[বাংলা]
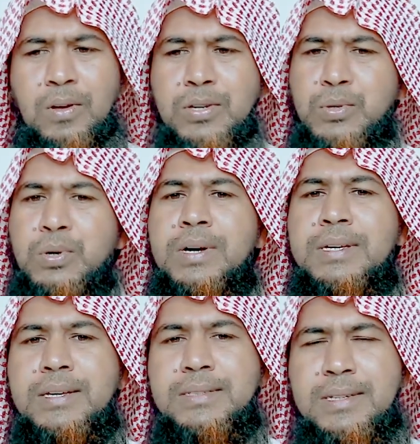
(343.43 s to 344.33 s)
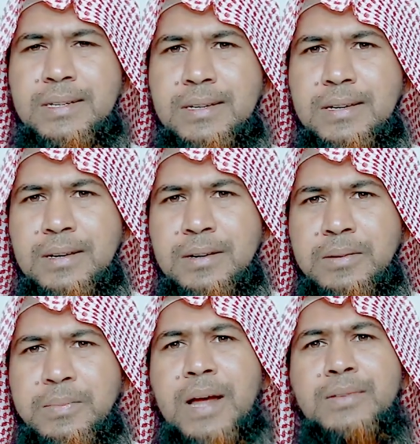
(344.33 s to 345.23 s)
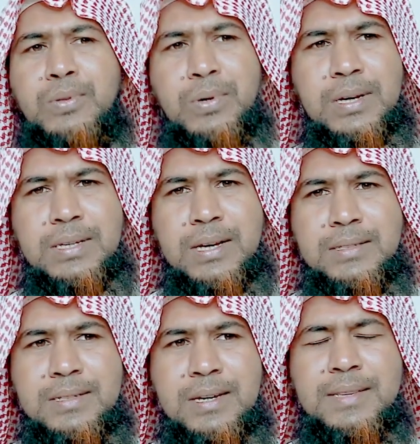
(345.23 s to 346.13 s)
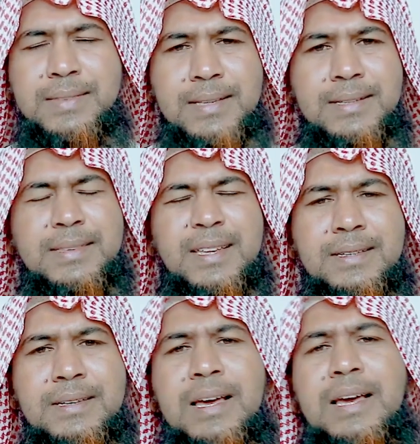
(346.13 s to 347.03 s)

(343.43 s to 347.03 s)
নষ্ট হয়ে যাচ্ছে ভ্রান্ত হয়ে যাচ্ছে ইত্যাদি ইত্যাদি